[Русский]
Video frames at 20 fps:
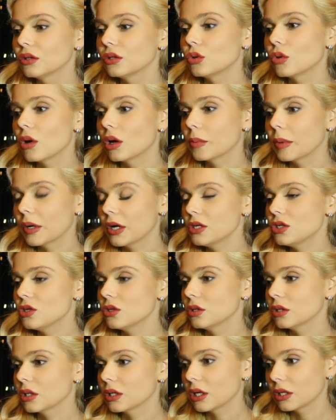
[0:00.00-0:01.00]
то, как,
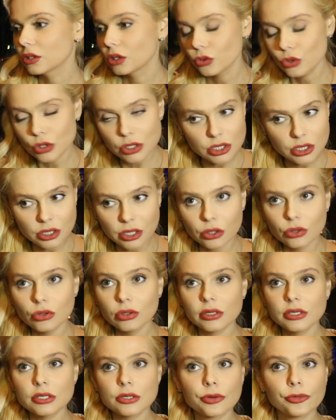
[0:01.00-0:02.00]
показывает, э, как относится
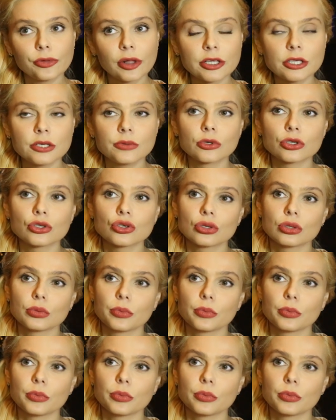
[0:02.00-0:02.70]
народ Владимир Владимирович,